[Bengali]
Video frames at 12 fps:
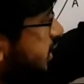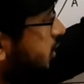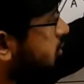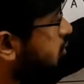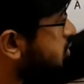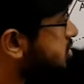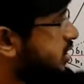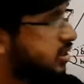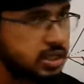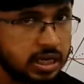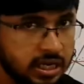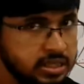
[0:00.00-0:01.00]
একটা ক্রস
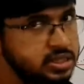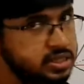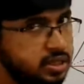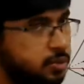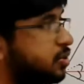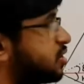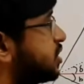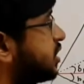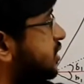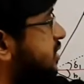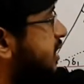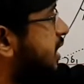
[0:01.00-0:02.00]
সেকশন আঁকার চেষ্টা করেছি
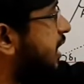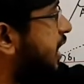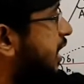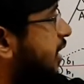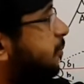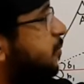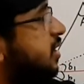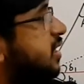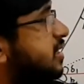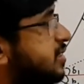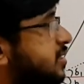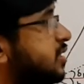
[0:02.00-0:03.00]
সেটা হচ্ছে এ বি
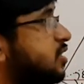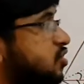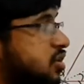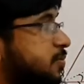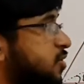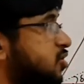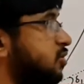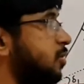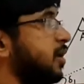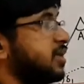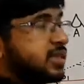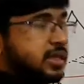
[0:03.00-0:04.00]
সি যদি পিজমটা
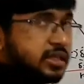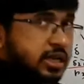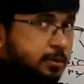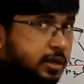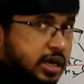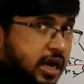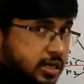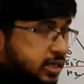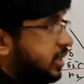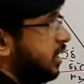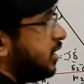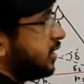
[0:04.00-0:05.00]
মাঝখান থেকে আমরা কাটি
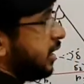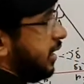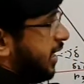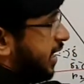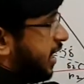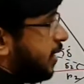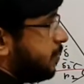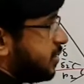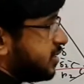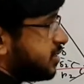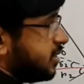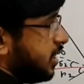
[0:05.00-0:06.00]
তাহলে এ বি
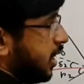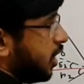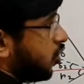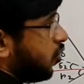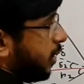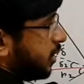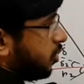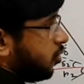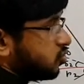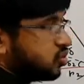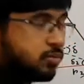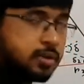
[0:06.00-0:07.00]
সি এরকম একটা
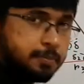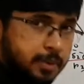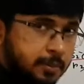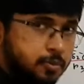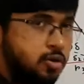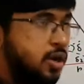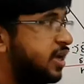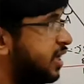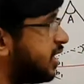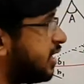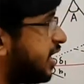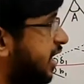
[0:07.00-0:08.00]
অংশ আমরা পাবো
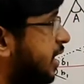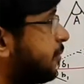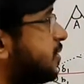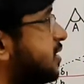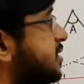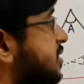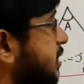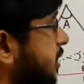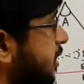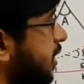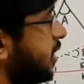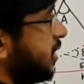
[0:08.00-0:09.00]
এই এ বি
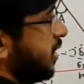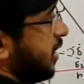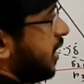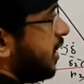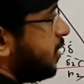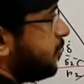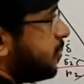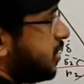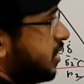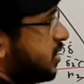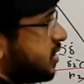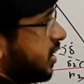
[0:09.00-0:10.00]
সির এ বি
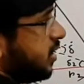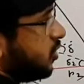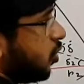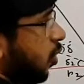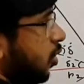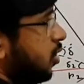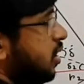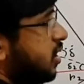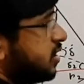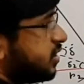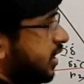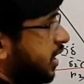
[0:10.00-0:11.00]
যেই তল
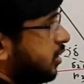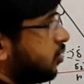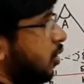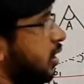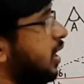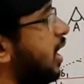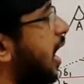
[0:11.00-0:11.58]
সেই তলে